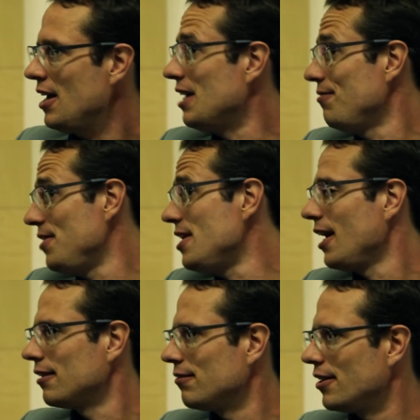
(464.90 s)
In Wien
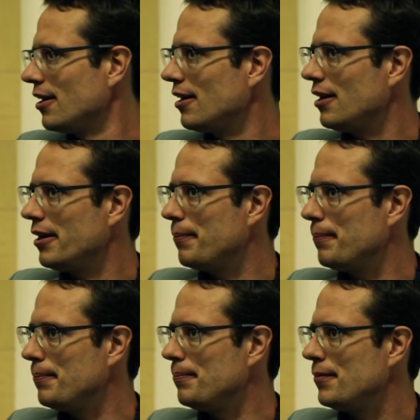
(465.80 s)
hatten wir
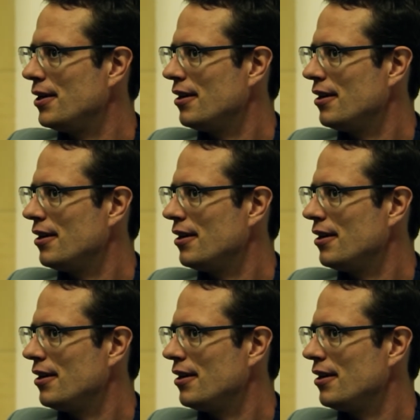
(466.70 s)
ähm,